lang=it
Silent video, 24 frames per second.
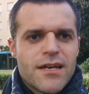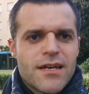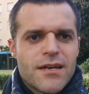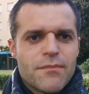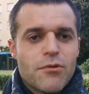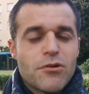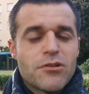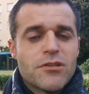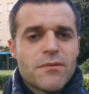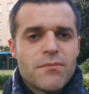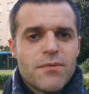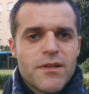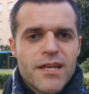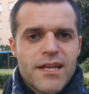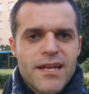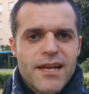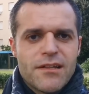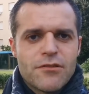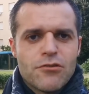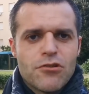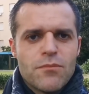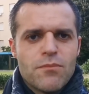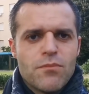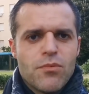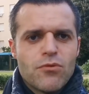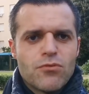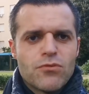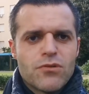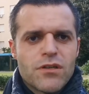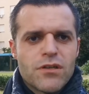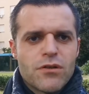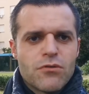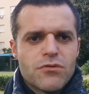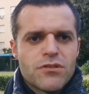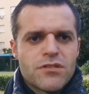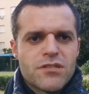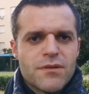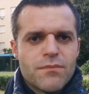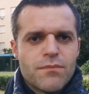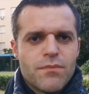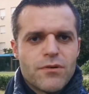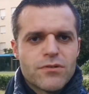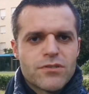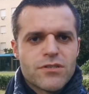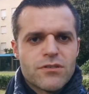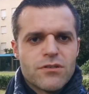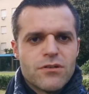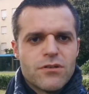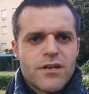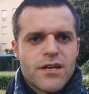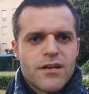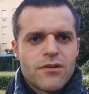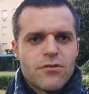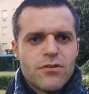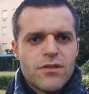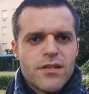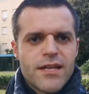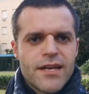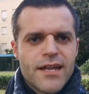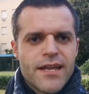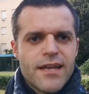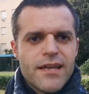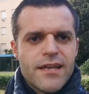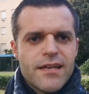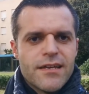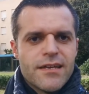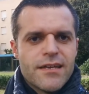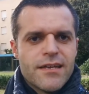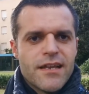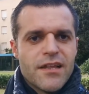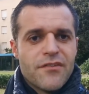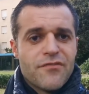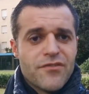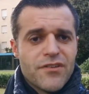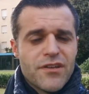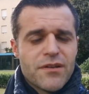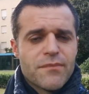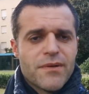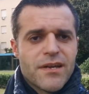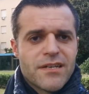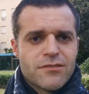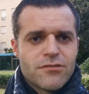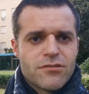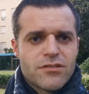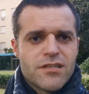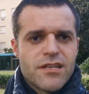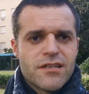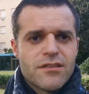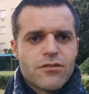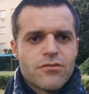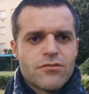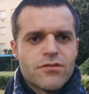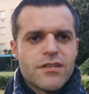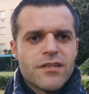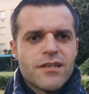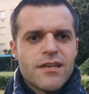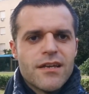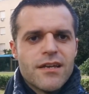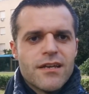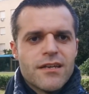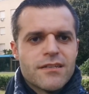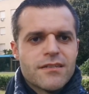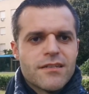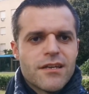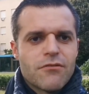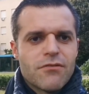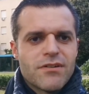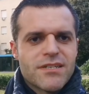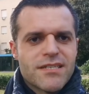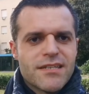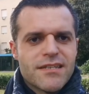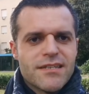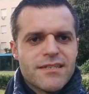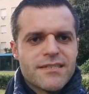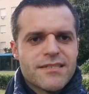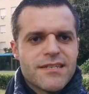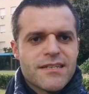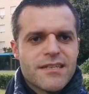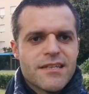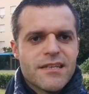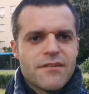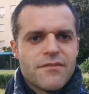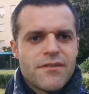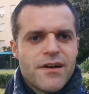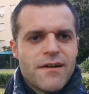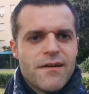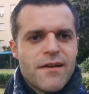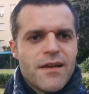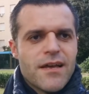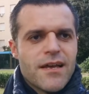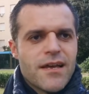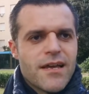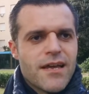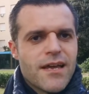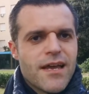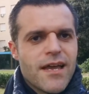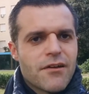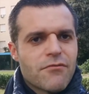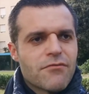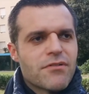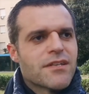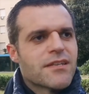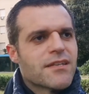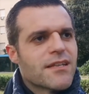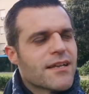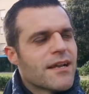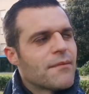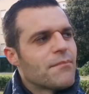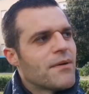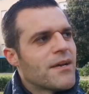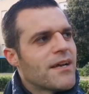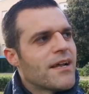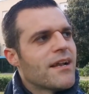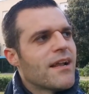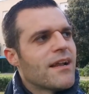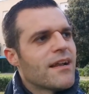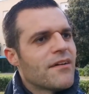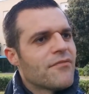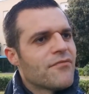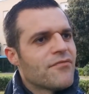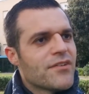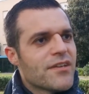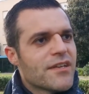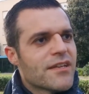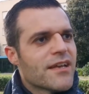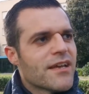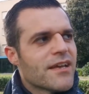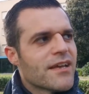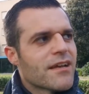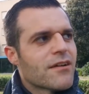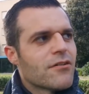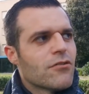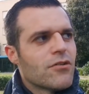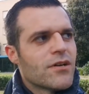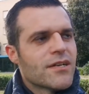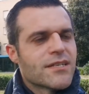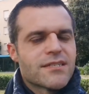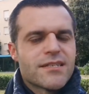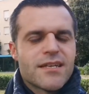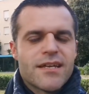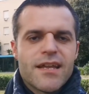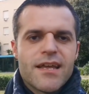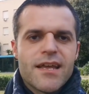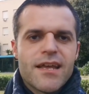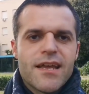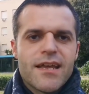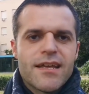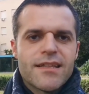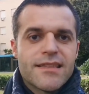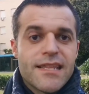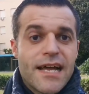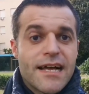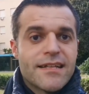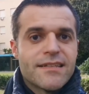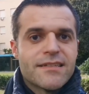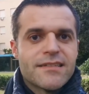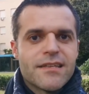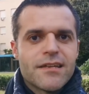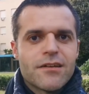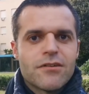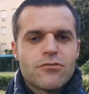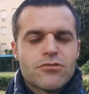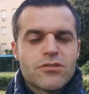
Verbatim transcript: eh, moltiplicando i punti in cui si possono raccogliere le firme a sostegno di, di questa iniziativa e, quindi alla fine ecco, essere tanti.